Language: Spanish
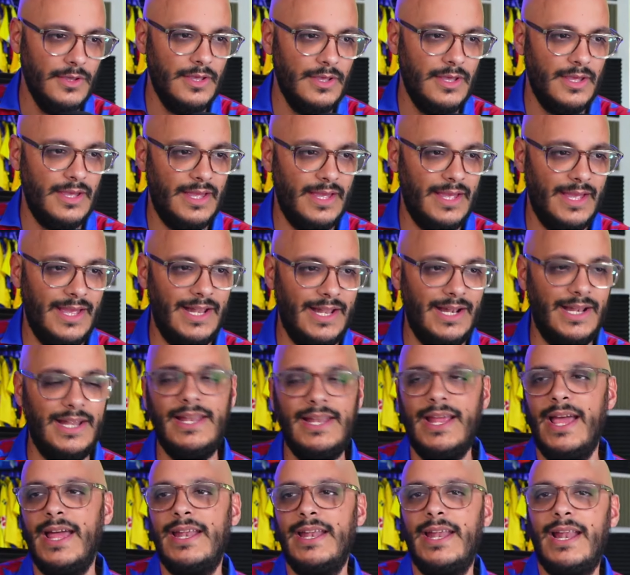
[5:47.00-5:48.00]
En
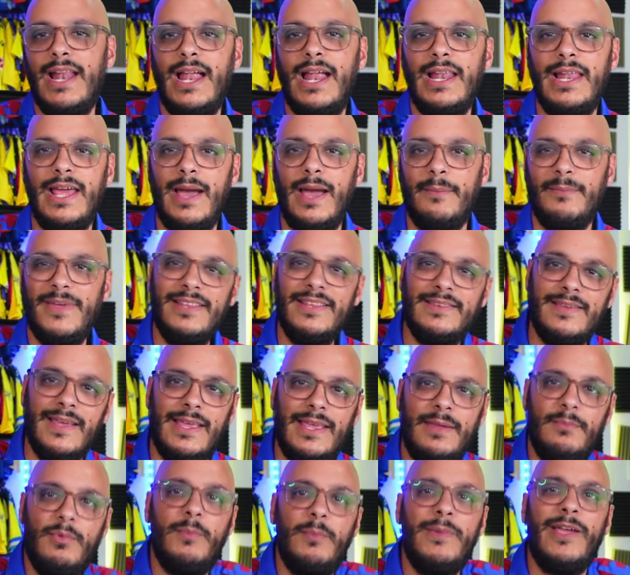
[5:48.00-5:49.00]
líneas generales, a mí este
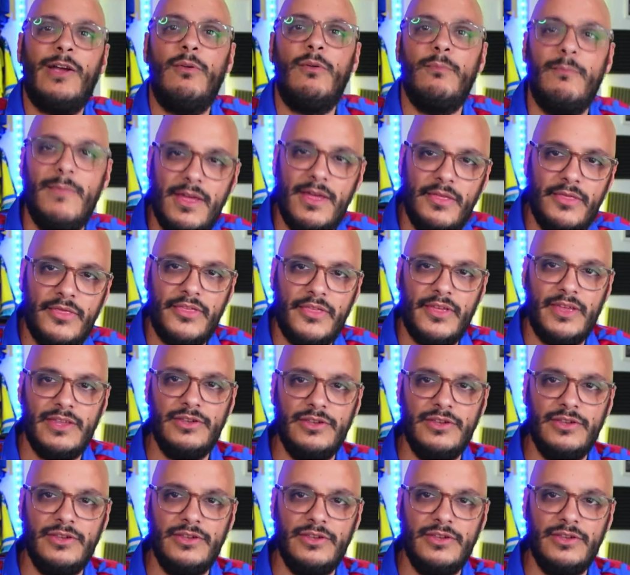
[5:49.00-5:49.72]
equipo me convence.